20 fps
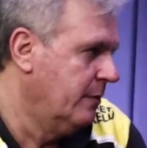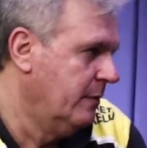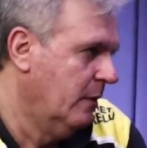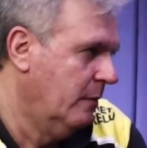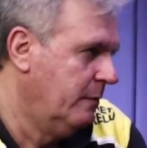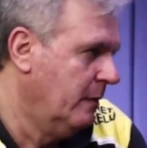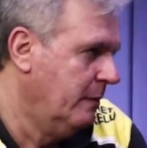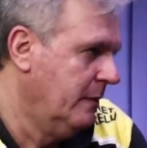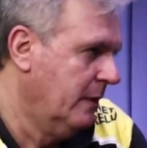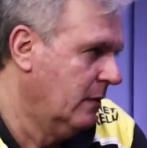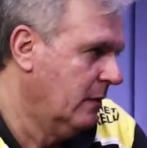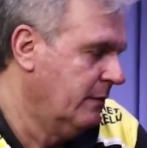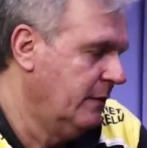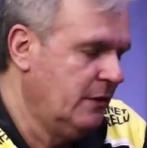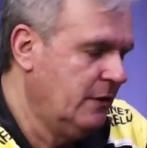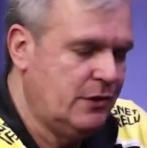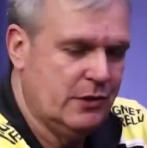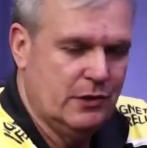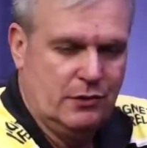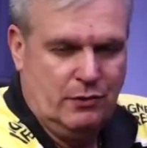meu primeiro
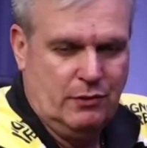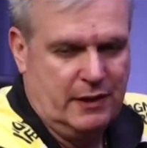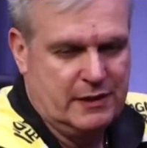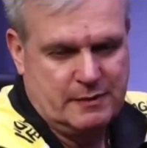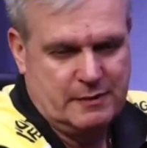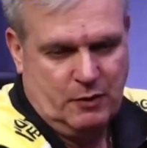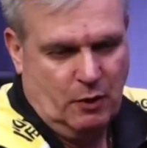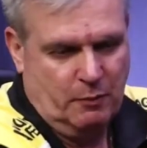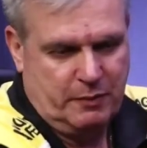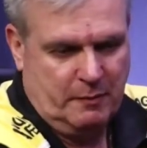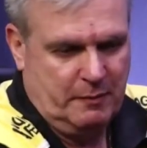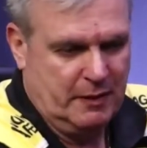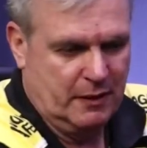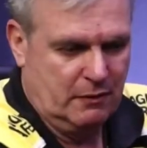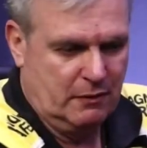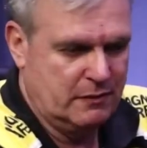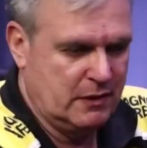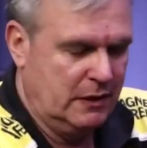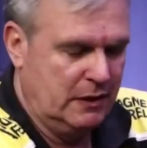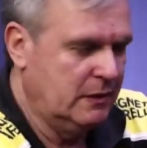22 e meu
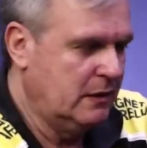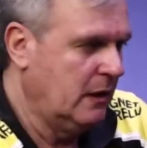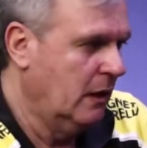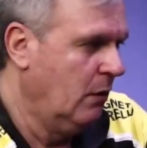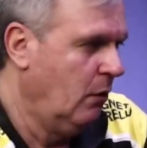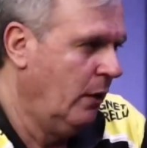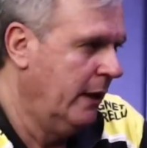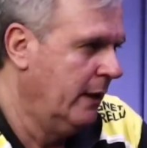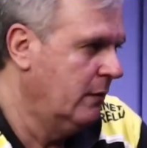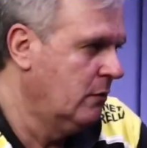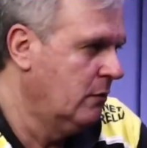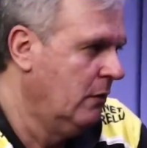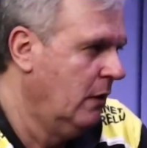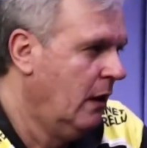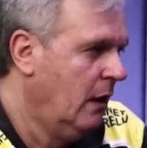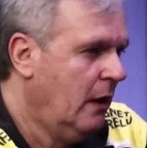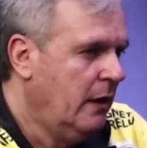primeiro 38